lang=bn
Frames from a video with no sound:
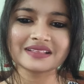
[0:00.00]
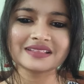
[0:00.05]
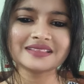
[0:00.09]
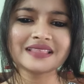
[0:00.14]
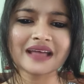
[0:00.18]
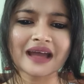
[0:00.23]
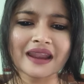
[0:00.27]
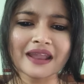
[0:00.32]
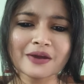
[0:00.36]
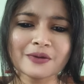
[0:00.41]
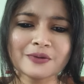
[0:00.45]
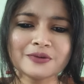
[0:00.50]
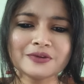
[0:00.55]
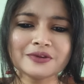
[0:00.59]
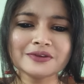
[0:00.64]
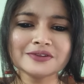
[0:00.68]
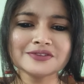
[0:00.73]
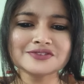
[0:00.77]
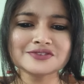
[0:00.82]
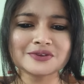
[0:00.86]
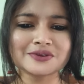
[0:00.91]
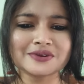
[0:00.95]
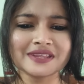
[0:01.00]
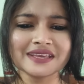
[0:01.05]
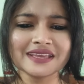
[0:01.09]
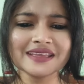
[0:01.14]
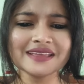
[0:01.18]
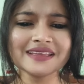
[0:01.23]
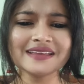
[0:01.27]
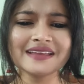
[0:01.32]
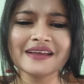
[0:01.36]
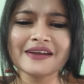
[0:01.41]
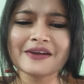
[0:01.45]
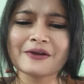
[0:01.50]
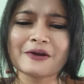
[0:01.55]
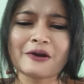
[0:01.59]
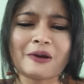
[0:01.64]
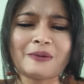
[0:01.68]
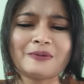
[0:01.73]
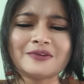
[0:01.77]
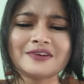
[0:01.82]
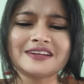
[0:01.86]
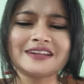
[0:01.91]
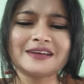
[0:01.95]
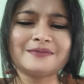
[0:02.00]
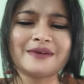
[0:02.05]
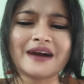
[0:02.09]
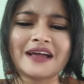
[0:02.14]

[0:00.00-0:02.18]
তাড়াহুড়োর চোটে খবরটা